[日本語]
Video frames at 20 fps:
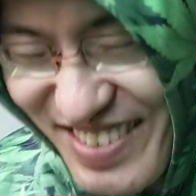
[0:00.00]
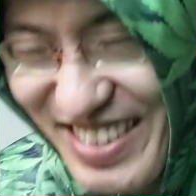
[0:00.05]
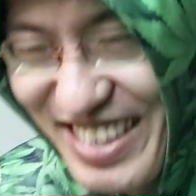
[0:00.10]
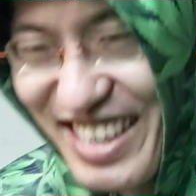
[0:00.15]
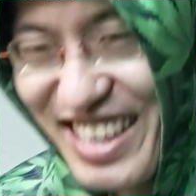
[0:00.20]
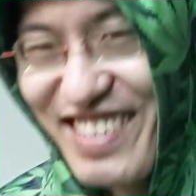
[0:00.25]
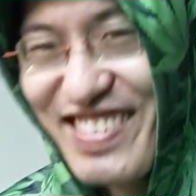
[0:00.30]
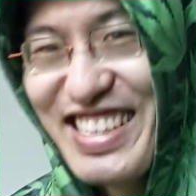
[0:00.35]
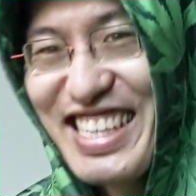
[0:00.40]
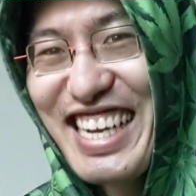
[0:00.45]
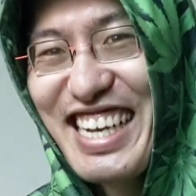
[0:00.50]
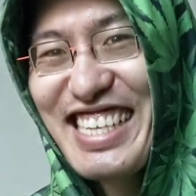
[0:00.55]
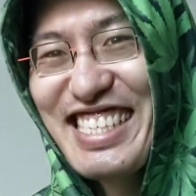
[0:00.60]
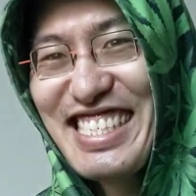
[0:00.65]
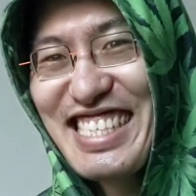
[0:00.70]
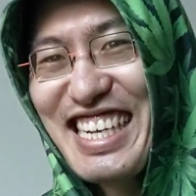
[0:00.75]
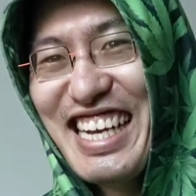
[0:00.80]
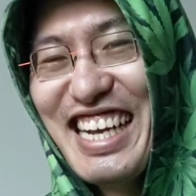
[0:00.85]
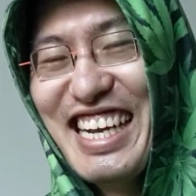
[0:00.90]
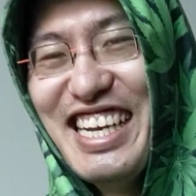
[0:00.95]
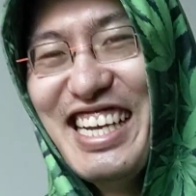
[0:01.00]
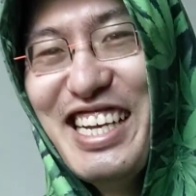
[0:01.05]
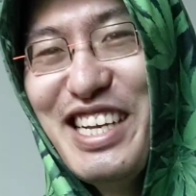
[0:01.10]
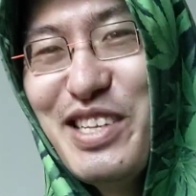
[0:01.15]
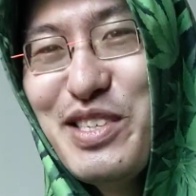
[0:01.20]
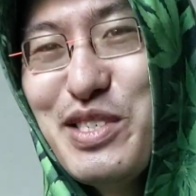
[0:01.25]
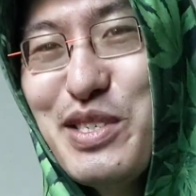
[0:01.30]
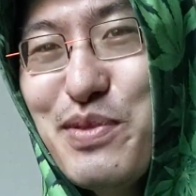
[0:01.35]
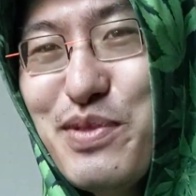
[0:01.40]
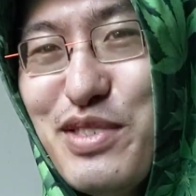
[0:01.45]
ライフが
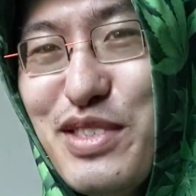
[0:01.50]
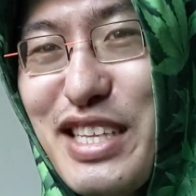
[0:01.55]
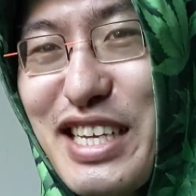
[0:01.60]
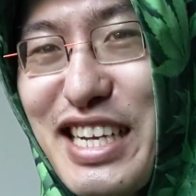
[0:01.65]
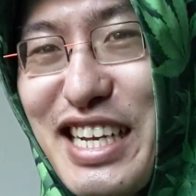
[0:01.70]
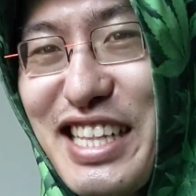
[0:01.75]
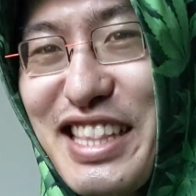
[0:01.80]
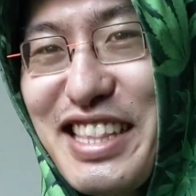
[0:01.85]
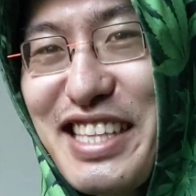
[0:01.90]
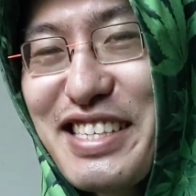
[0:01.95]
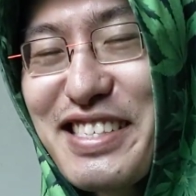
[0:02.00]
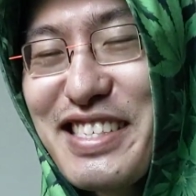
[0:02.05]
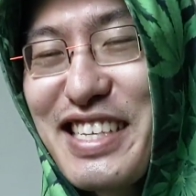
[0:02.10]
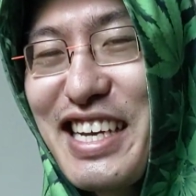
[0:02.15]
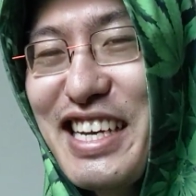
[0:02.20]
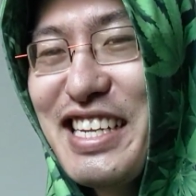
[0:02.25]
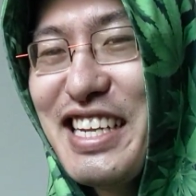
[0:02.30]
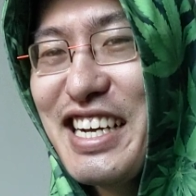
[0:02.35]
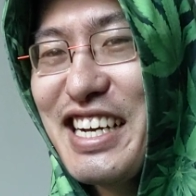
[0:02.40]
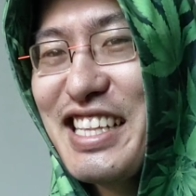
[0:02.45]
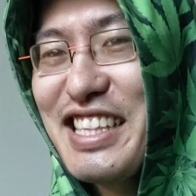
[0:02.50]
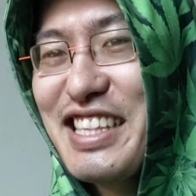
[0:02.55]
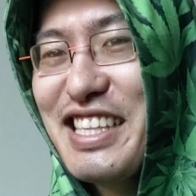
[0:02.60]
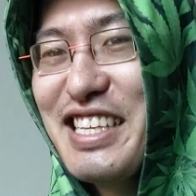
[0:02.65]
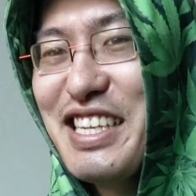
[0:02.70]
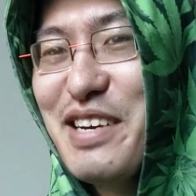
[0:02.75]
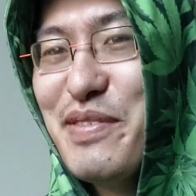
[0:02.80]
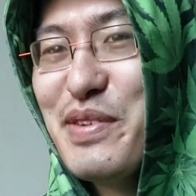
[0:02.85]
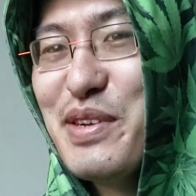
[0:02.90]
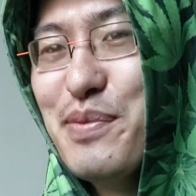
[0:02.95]
自分で買って使えなかっ
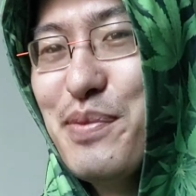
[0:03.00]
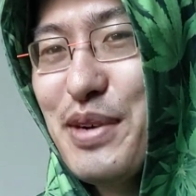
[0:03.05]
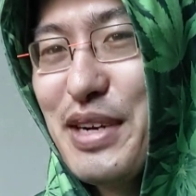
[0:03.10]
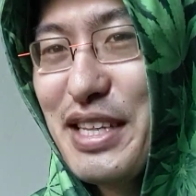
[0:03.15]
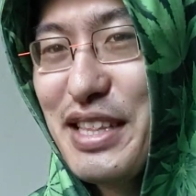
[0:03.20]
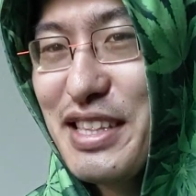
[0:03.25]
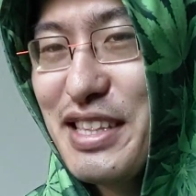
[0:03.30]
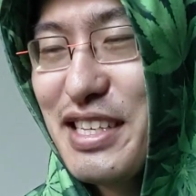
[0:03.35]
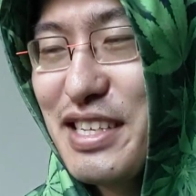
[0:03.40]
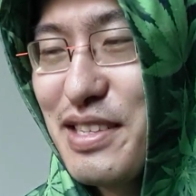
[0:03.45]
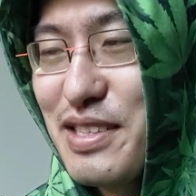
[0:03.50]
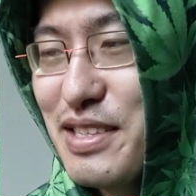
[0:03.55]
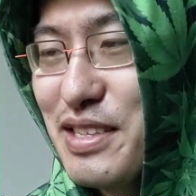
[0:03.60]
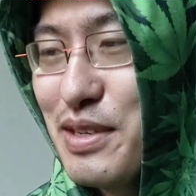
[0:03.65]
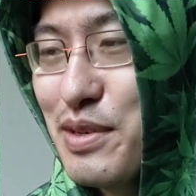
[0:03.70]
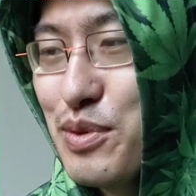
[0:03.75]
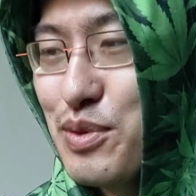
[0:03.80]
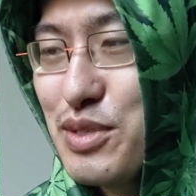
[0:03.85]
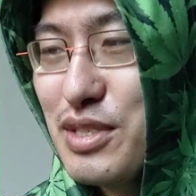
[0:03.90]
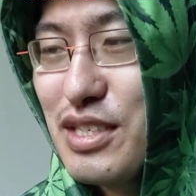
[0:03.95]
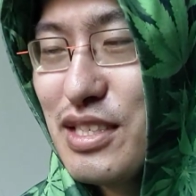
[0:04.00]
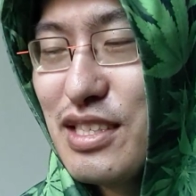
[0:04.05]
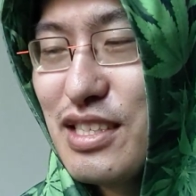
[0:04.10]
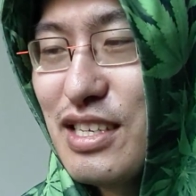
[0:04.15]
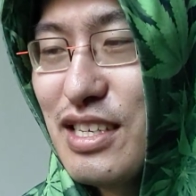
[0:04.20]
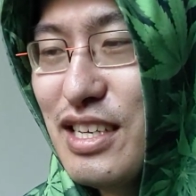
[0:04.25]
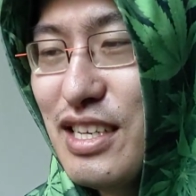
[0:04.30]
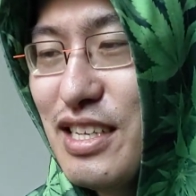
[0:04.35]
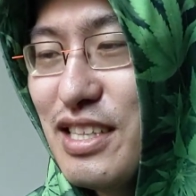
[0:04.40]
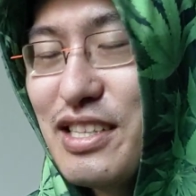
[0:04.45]
た鍋をもらった日本
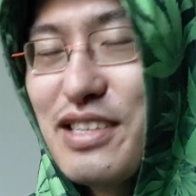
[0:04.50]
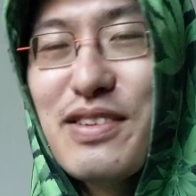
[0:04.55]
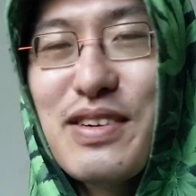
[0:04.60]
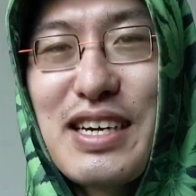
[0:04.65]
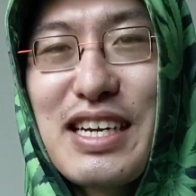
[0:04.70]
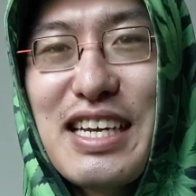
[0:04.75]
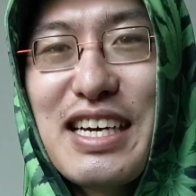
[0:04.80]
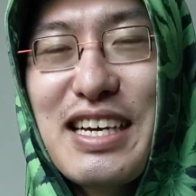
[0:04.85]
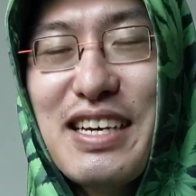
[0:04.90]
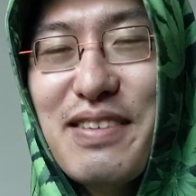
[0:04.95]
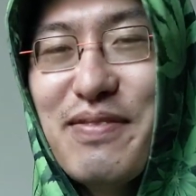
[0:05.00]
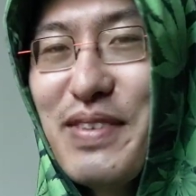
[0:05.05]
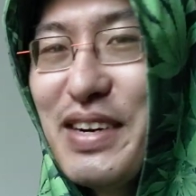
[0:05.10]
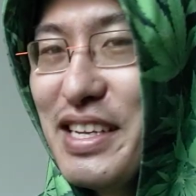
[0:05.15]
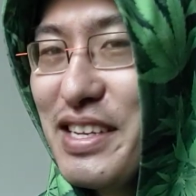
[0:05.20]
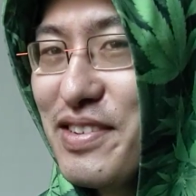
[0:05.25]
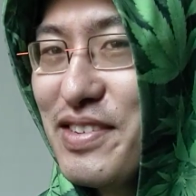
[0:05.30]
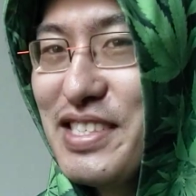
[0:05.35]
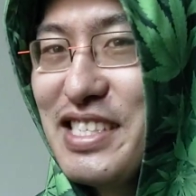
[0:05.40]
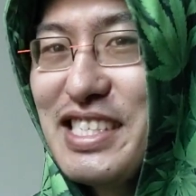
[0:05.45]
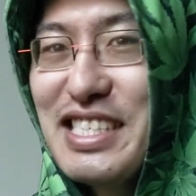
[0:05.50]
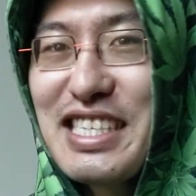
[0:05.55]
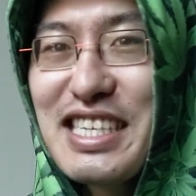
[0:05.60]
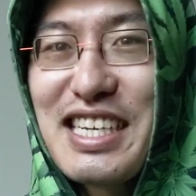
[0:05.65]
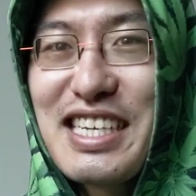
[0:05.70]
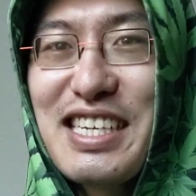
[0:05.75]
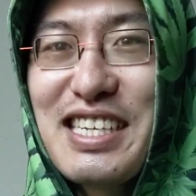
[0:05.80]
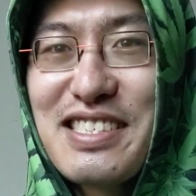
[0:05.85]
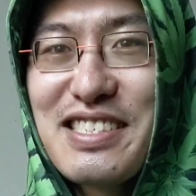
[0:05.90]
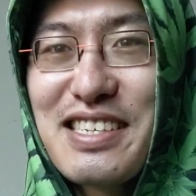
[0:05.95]
人っていうのかな。まあ日本人に
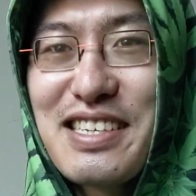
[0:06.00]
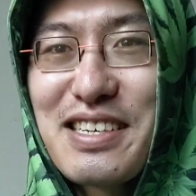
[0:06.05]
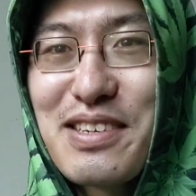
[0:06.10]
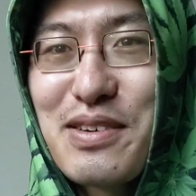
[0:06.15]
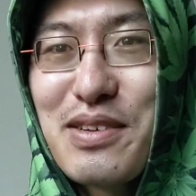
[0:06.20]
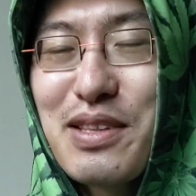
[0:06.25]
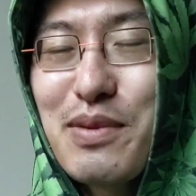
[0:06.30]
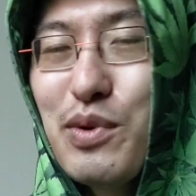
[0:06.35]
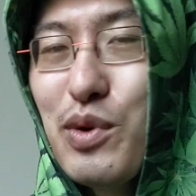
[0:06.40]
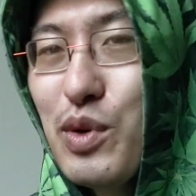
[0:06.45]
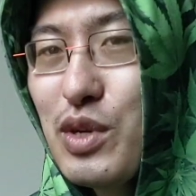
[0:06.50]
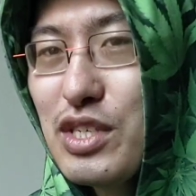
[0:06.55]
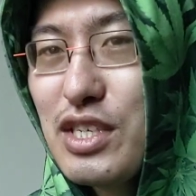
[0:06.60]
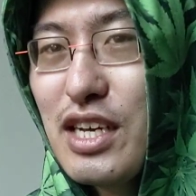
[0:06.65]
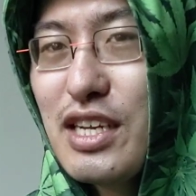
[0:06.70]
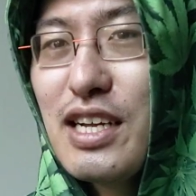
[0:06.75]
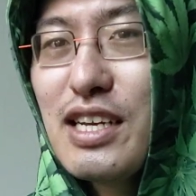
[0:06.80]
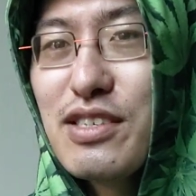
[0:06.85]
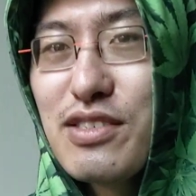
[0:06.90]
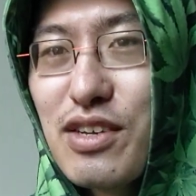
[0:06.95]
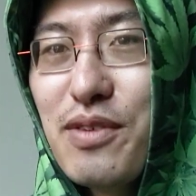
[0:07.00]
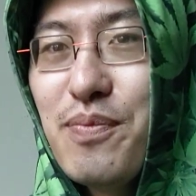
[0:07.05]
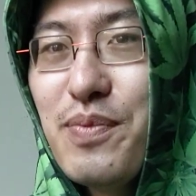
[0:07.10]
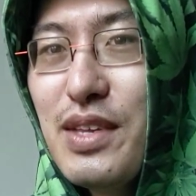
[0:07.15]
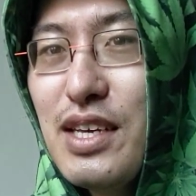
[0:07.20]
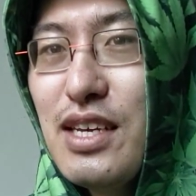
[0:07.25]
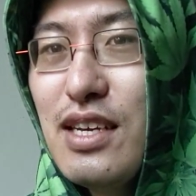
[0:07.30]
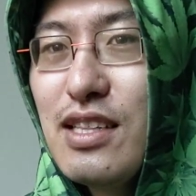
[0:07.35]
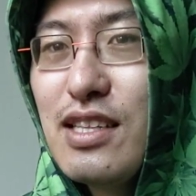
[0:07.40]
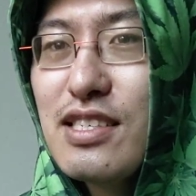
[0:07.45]
限らずだけど、でも俺しかいないんですよ。
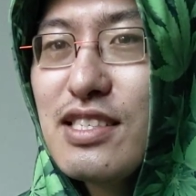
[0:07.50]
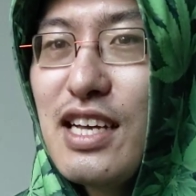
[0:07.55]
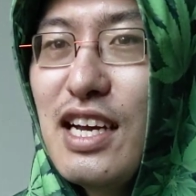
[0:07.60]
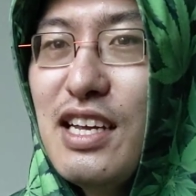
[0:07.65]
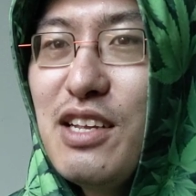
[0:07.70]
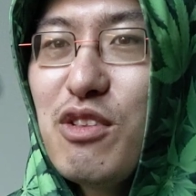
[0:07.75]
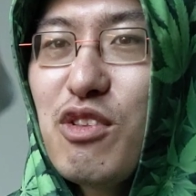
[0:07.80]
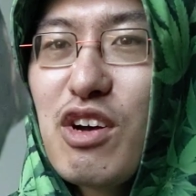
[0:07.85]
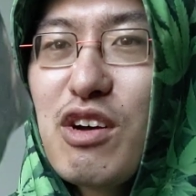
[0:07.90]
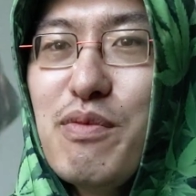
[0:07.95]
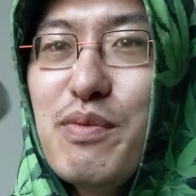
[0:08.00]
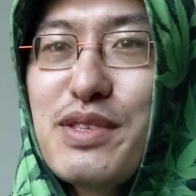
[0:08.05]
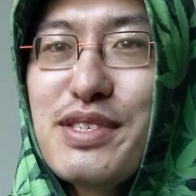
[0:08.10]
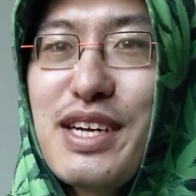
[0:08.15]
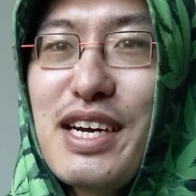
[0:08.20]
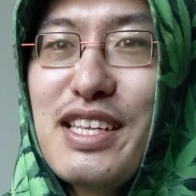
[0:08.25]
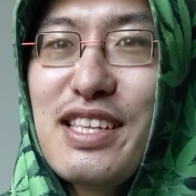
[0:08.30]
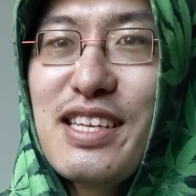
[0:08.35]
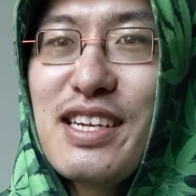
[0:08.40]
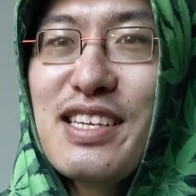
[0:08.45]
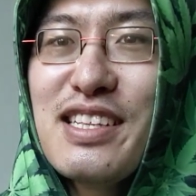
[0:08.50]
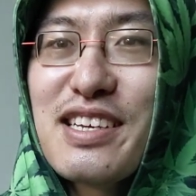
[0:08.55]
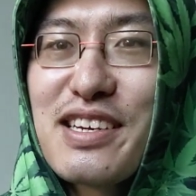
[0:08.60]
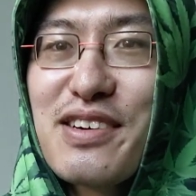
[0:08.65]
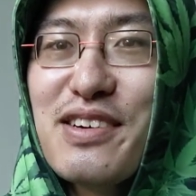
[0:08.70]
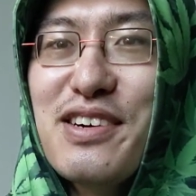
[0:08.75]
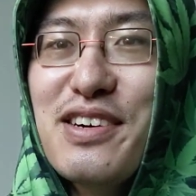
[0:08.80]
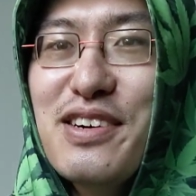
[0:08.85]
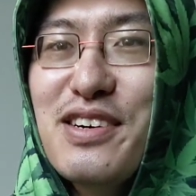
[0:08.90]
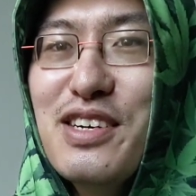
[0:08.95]
で、サインとかも別に入ってないんだけ
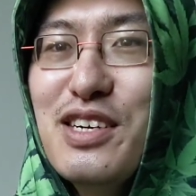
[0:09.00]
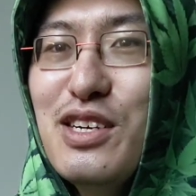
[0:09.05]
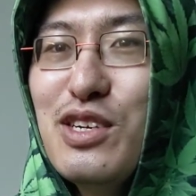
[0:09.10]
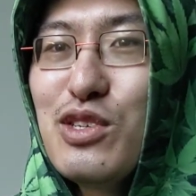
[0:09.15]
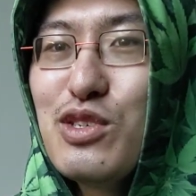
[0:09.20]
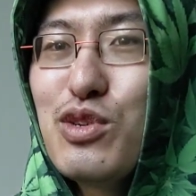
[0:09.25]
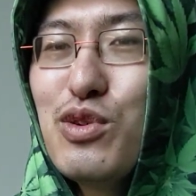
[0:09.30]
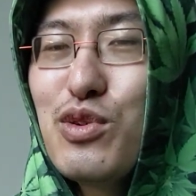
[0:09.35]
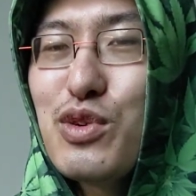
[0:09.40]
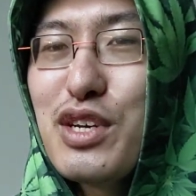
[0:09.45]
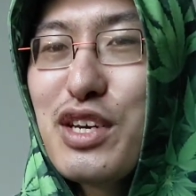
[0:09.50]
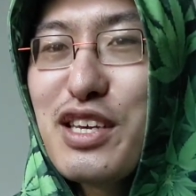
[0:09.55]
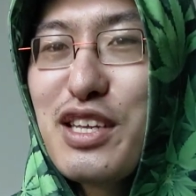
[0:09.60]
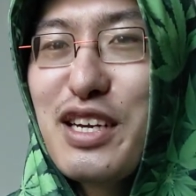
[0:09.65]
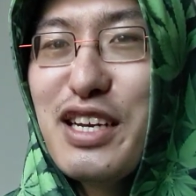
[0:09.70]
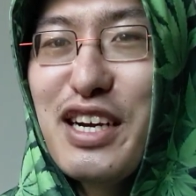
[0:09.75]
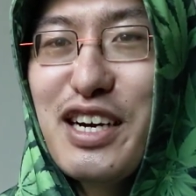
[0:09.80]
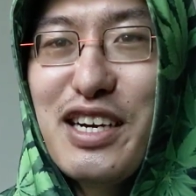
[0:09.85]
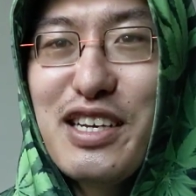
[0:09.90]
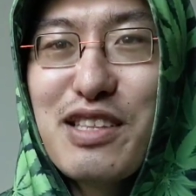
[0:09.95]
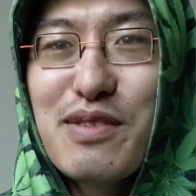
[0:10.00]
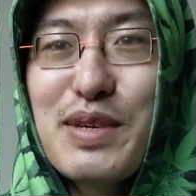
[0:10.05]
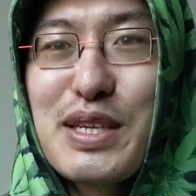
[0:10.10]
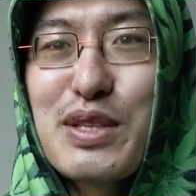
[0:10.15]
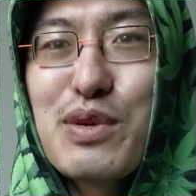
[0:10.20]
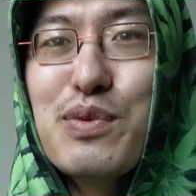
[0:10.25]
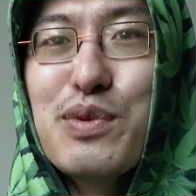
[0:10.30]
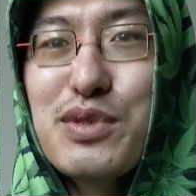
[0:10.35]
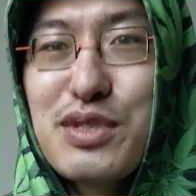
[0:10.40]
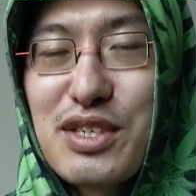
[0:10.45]
ど、超激レアアイテムだ
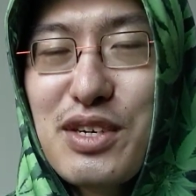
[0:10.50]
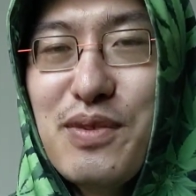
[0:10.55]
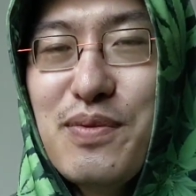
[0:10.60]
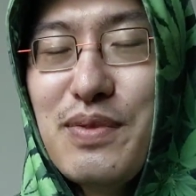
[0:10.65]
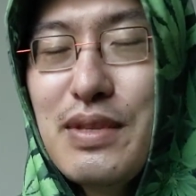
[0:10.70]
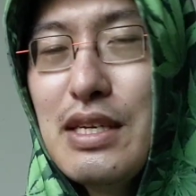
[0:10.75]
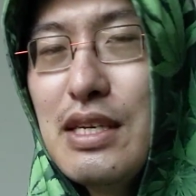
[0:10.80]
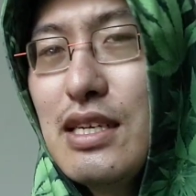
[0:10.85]
と思うんですよ。